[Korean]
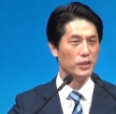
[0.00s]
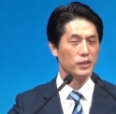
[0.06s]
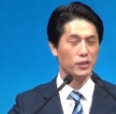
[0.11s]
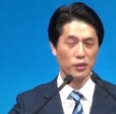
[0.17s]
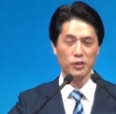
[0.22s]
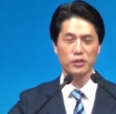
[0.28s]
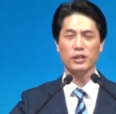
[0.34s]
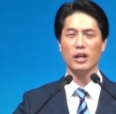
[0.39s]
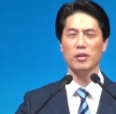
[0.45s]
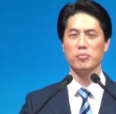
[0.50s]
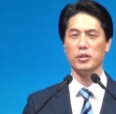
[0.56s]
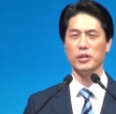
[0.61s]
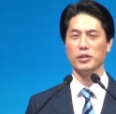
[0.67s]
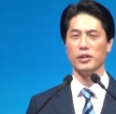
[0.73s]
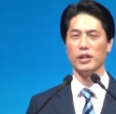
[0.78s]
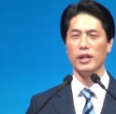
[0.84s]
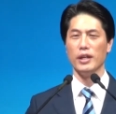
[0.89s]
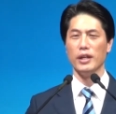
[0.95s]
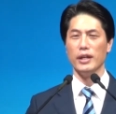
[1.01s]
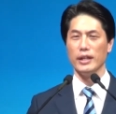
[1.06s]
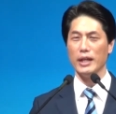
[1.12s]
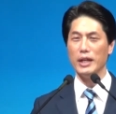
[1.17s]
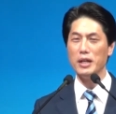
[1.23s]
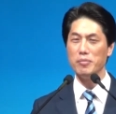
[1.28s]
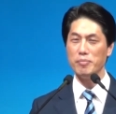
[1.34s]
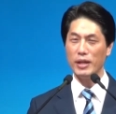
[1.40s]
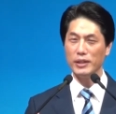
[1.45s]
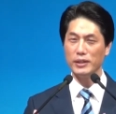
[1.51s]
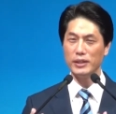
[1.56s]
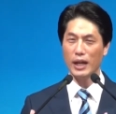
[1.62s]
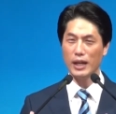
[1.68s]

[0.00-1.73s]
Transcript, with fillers: 그렇다면 1만